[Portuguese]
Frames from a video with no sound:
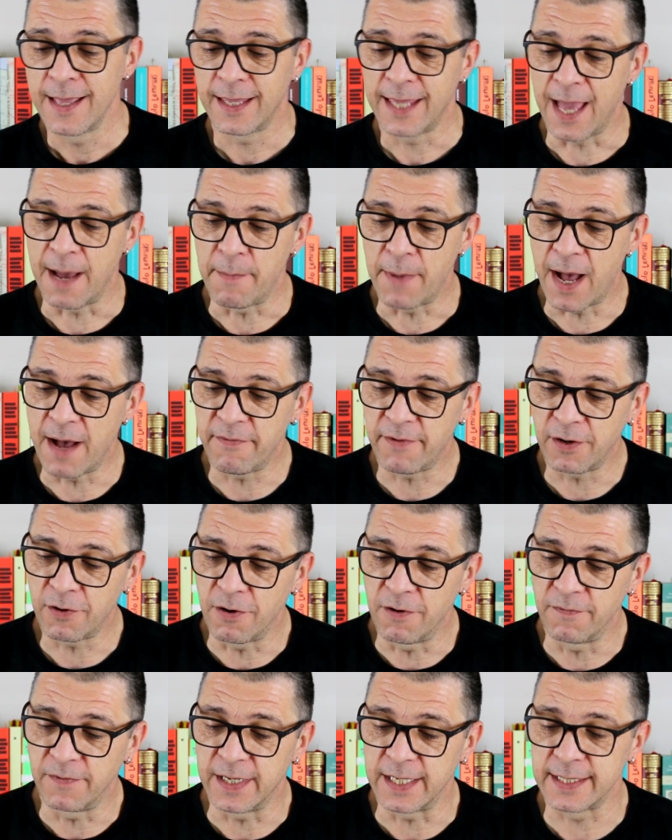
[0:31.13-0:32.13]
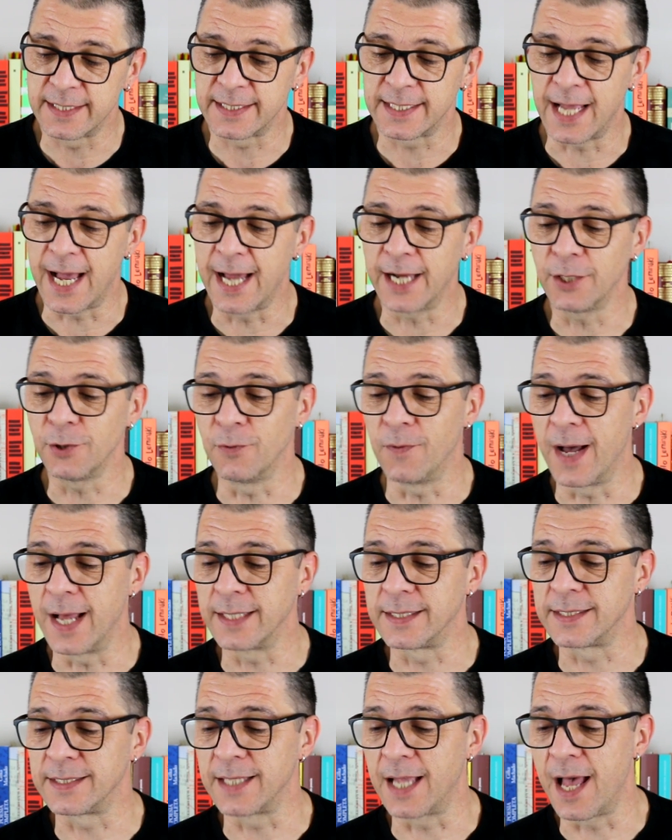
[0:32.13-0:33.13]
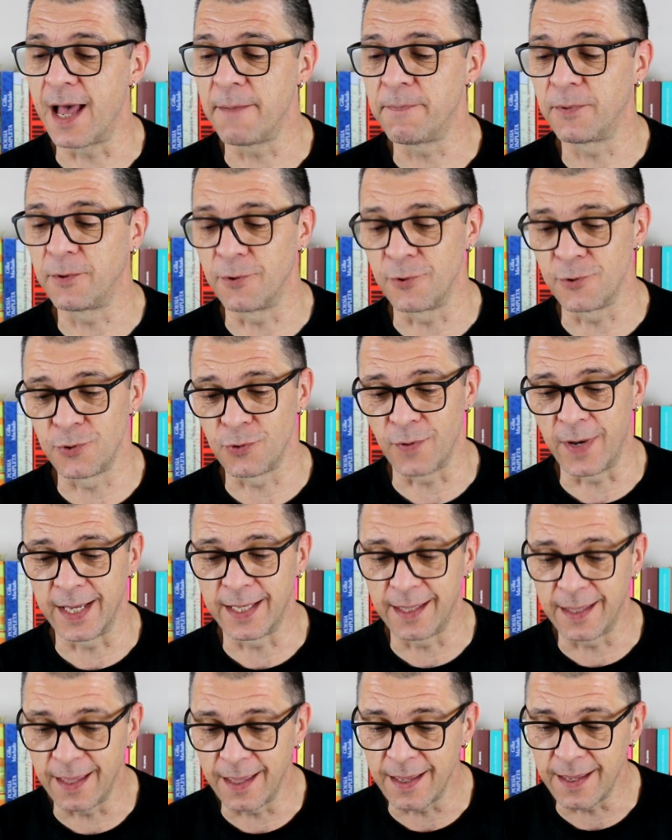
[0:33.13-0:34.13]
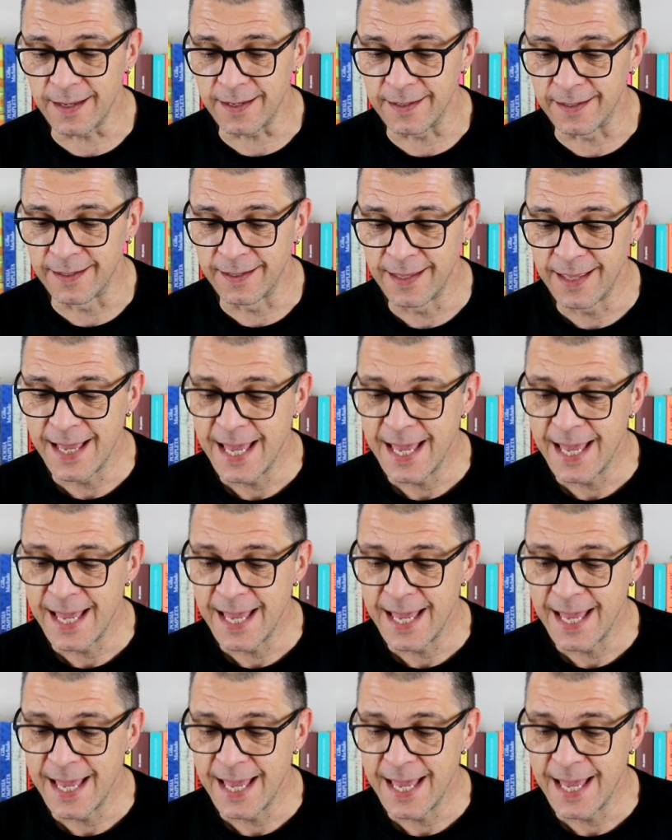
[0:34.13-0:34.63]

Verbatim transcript: que amava conversar no WhatsApp com Joaquim,